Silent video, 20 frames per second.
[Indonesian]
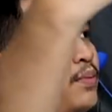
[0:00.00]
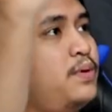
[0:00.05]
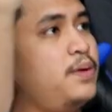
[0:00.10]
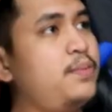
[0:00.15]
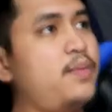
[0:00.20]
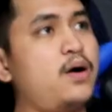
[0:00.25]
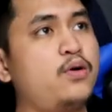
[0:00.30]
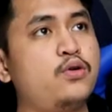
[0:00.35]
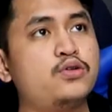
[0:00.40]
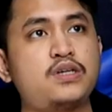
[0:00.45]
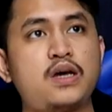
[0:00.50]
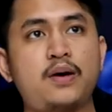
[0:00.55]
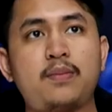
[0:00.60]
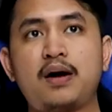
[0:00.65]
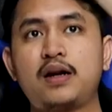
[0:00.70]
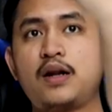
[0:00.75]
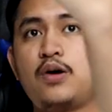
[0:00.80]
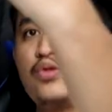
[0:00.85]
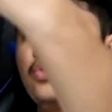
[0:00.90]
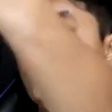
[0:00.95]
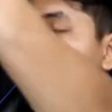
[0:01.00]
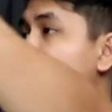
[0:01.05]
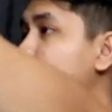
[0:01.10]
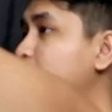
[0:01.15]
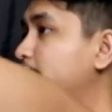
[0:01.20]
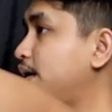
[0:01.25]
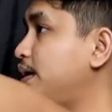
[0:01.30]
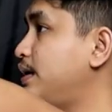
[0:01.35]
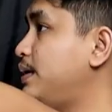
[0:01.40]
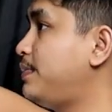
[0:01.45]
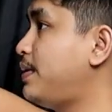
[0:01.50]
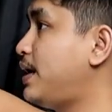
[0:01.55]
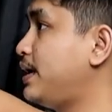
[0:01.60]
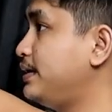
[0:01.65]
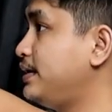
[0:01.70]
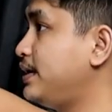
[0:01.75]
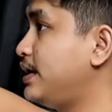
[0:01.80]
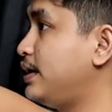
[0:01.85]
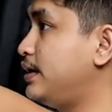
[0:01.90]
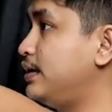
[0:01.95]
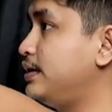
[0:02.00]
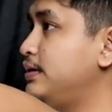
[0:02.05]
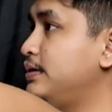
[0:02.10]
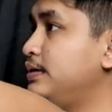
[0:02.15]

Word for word: lebih bagus yang mana untuk kamera depannya?